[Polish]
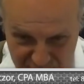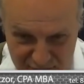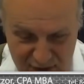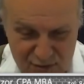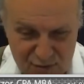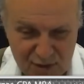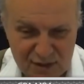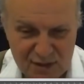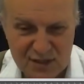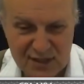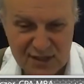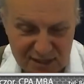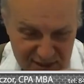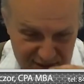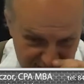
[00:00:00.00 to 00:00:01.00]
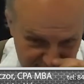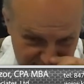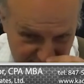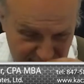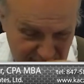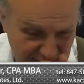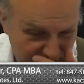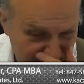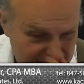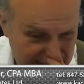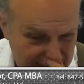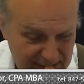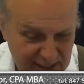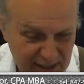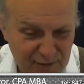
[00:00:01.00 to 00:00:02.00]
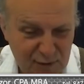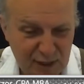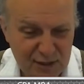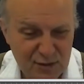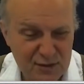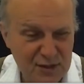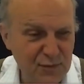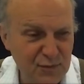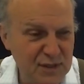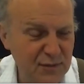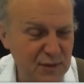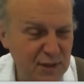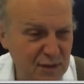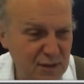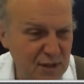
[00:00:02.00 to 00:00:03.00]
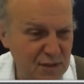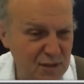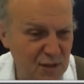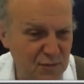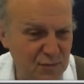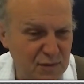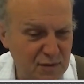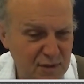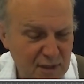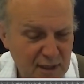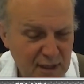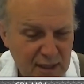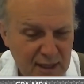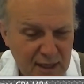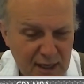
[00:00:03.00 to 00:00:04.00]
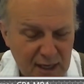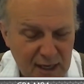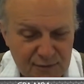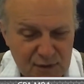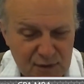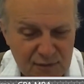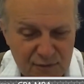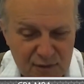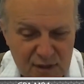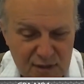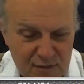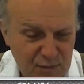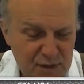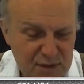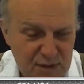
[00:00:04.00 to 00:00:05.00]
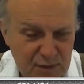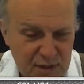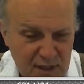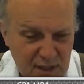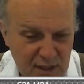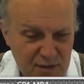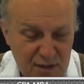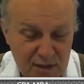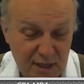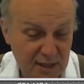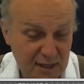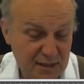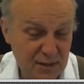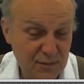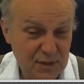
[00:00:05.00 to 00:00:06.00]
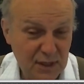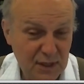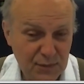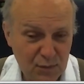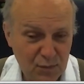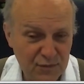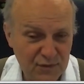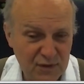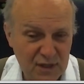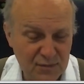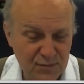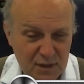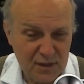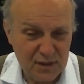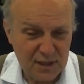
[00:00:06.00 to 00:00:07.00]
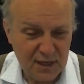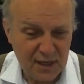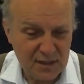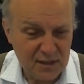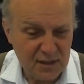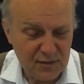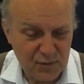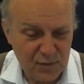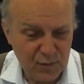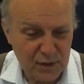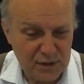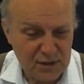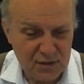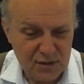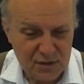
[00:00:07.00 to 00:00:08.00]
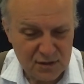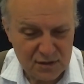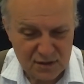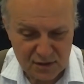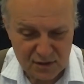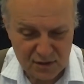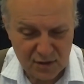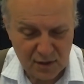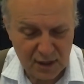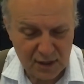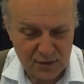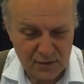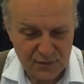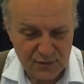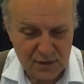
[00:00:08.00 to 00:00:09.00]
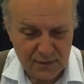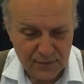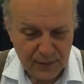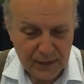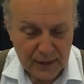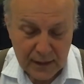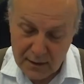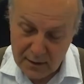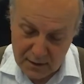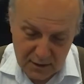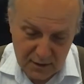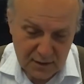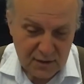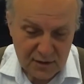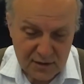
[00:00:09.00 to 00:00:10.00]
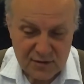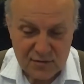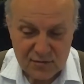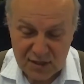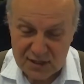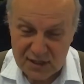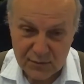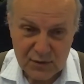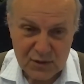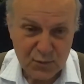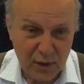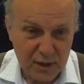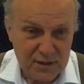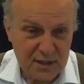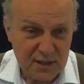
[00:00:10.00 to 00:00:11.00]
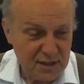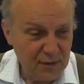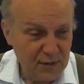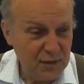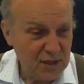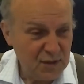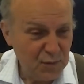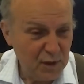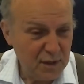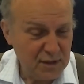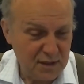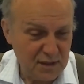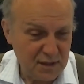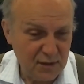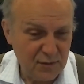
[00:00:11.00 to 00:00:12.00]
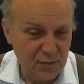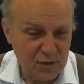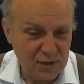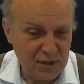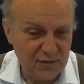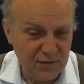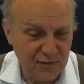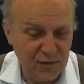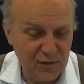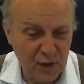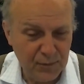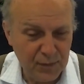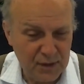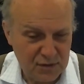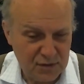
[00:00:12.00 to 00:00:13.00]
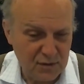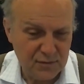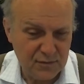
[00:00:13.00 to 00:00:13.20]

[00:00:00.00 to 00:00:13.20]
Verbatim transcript: człowiek się 10 razy zastanawiał, jak to zrobić, żeby tego nie zrobić. A w tej chwili bierzemy karty i ja jestem sam temu winny. Biorę kartę, płacę tysiące dolarów i, i czasami spłacę, a czasami nie spłacę, czasami muszę wyłapać to.